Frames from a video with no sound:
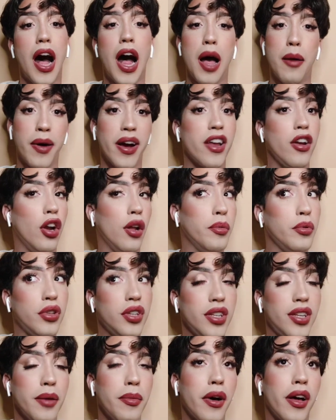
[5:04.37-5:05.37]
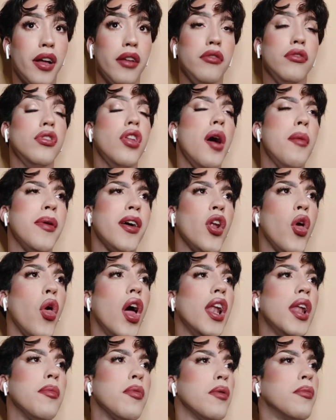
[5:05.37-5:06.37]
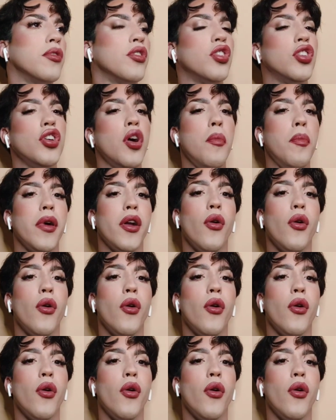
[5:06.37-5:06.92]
Además que no lo pusiste para... No, para no darle promoción,